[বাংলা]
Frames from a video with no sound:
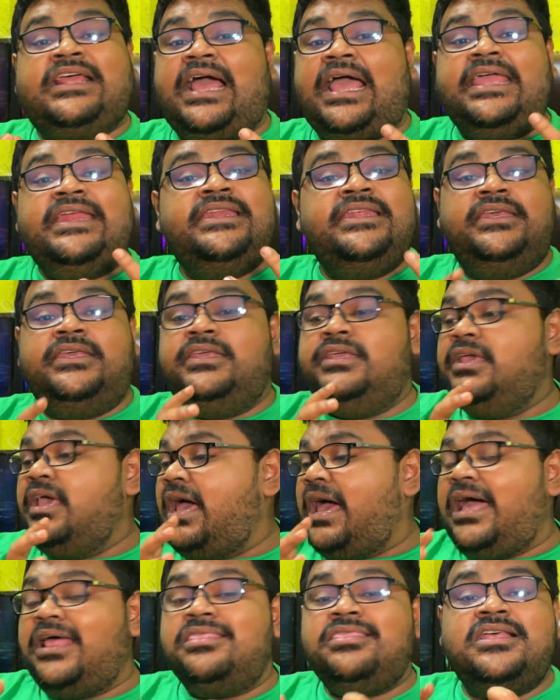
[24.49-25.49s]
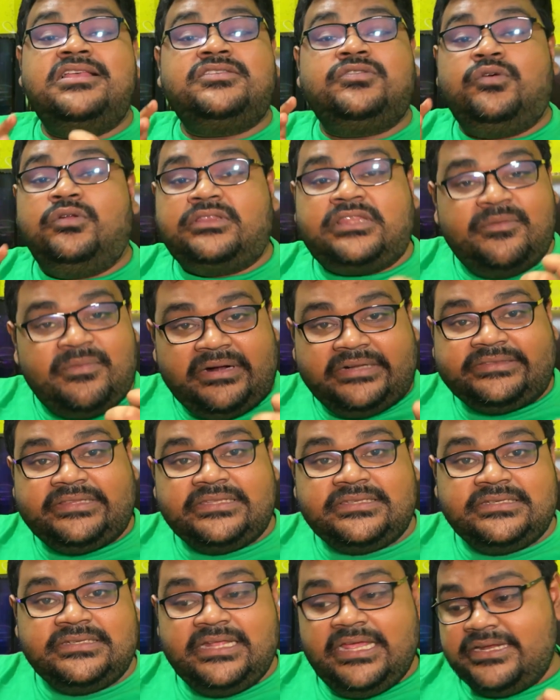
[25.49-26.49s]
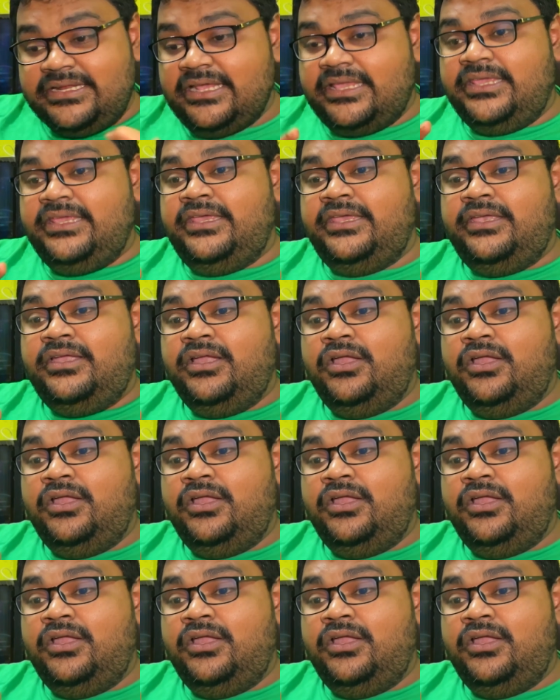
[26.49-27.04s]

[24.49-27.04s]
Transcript: কাহিনী আন্দাজ করতে পারতেছি না এটা কি